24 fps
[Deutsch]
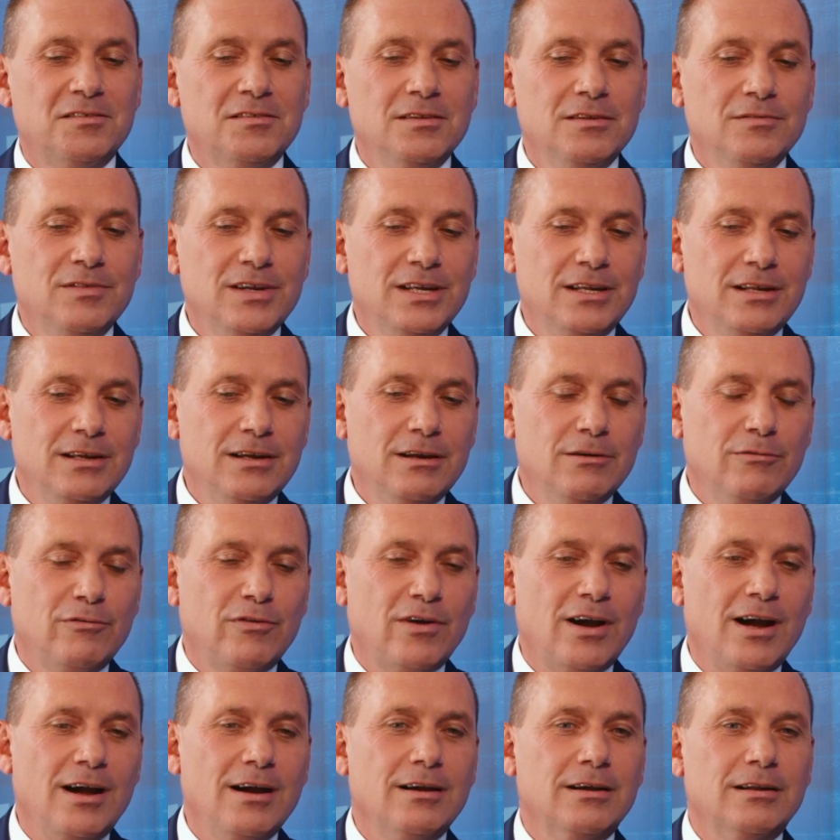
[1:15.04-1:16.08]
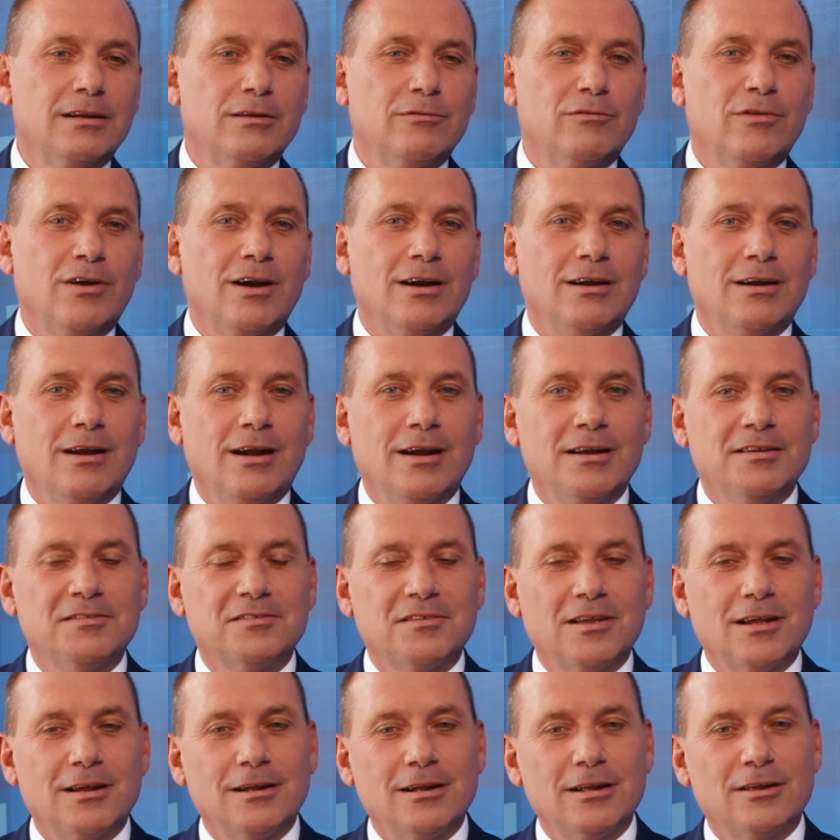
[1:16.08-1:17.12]
eine wichtige Frage. Die Frage heißt
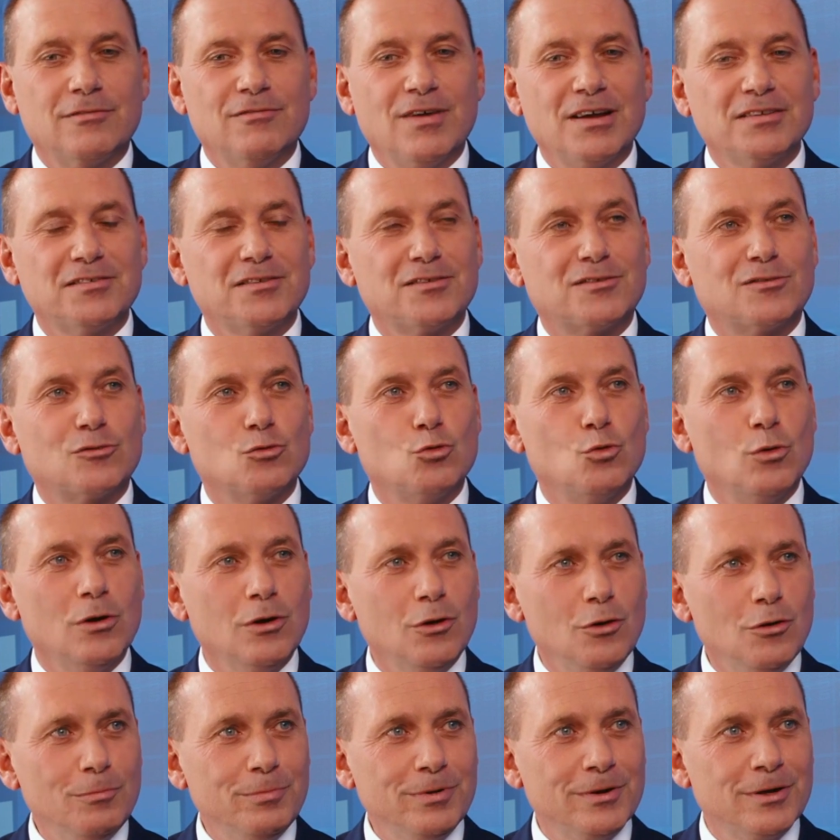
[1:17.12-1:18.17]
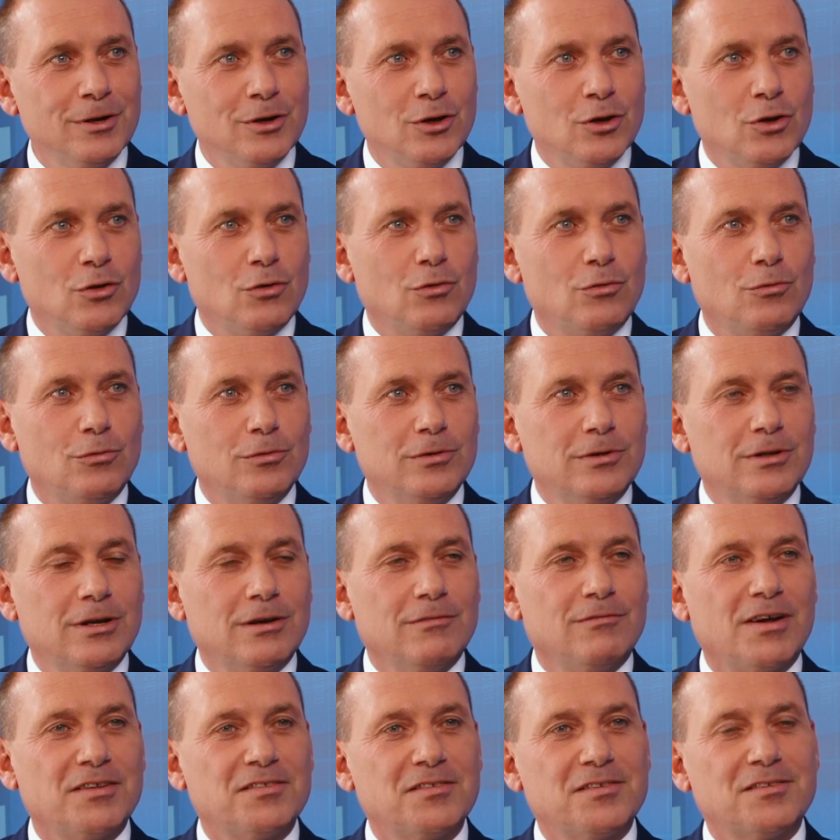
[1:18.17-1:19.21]
eigentlich, was ist Urlaub und
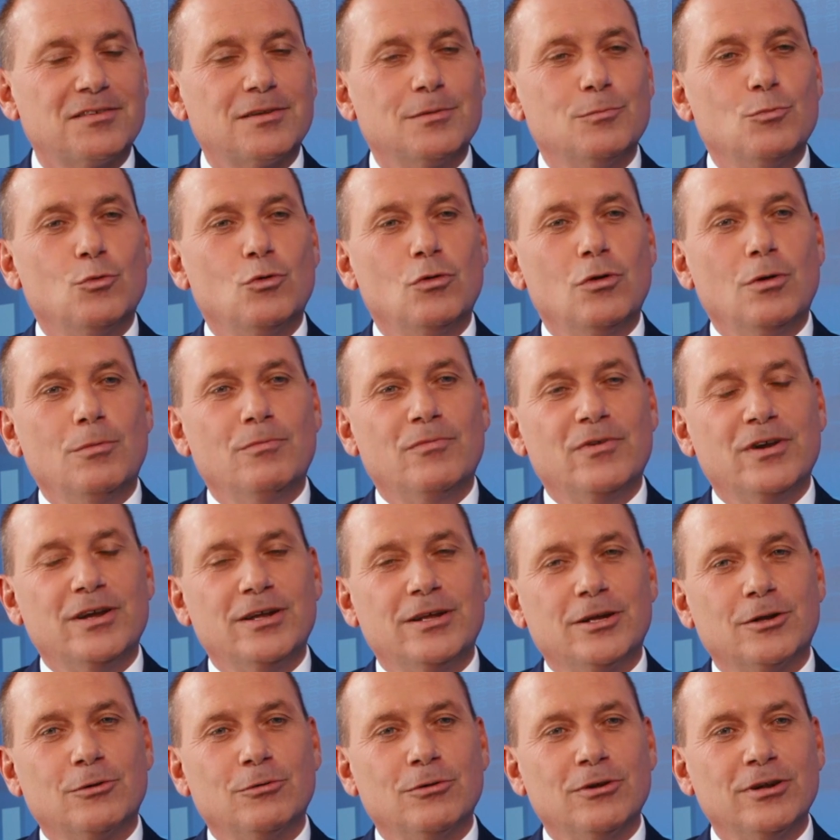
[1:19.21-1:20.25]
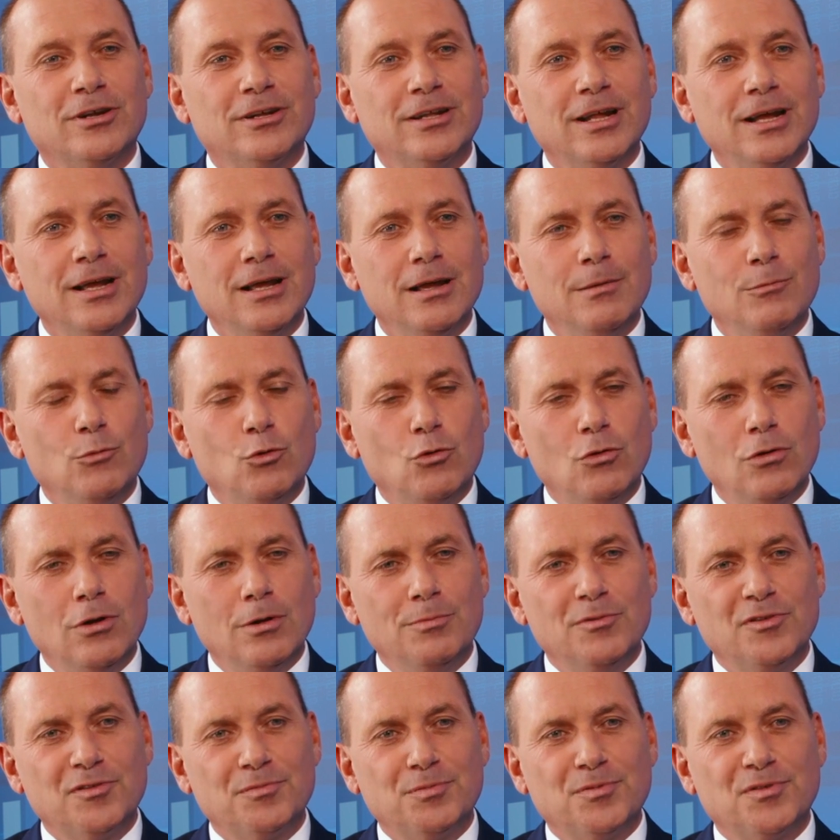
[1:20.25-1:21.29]
was ist im Urlaub wichtig? Und ich denke, im
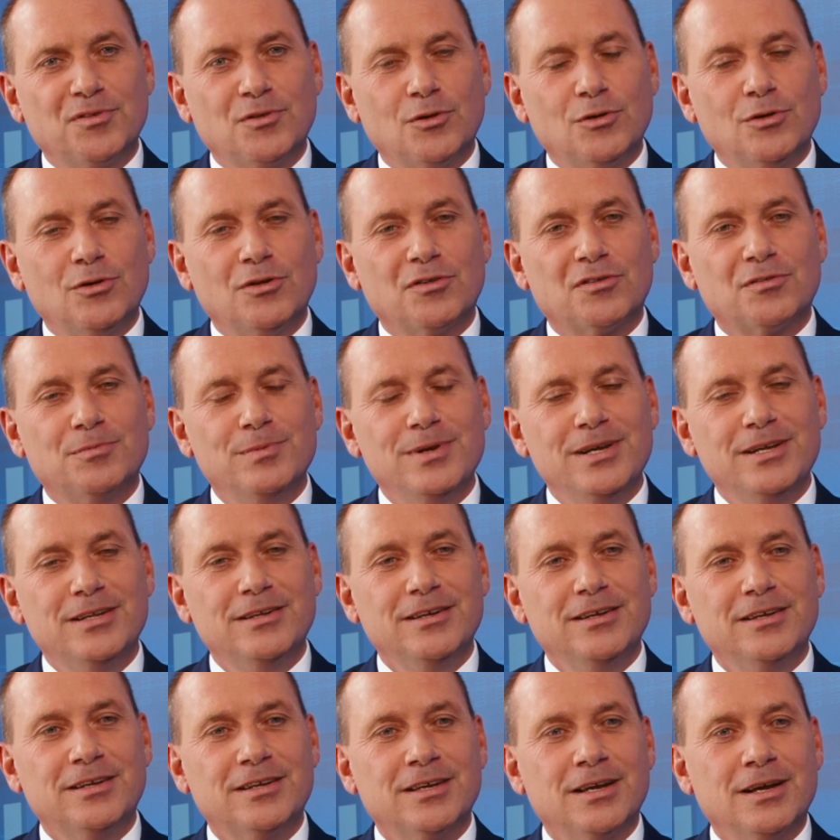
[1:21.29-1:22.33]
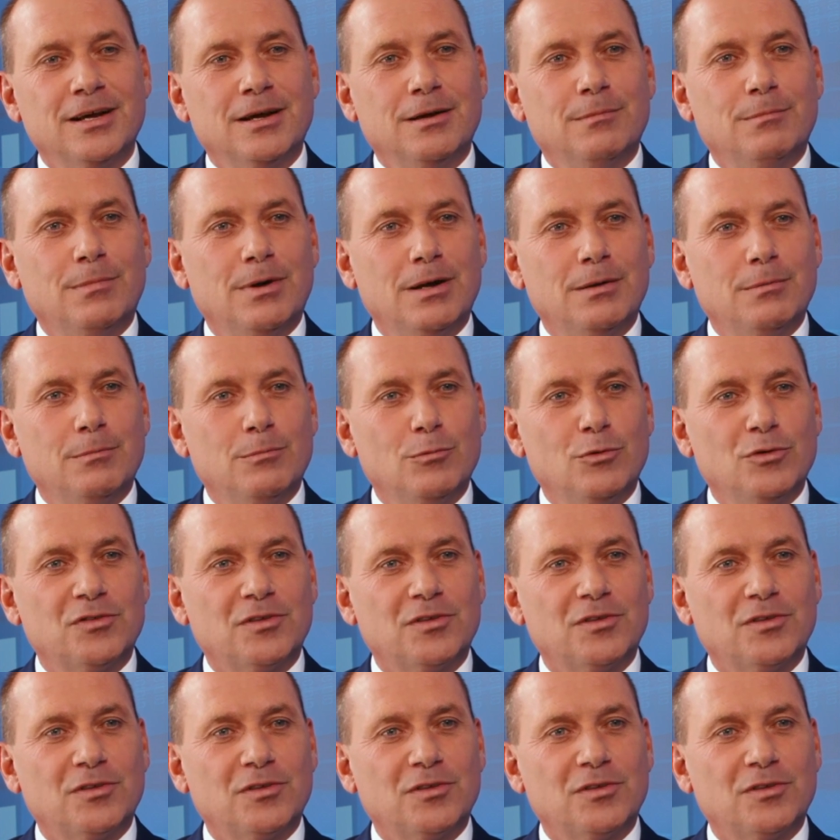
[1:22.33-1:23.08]
Urlaub ist besonders wichtig, man muss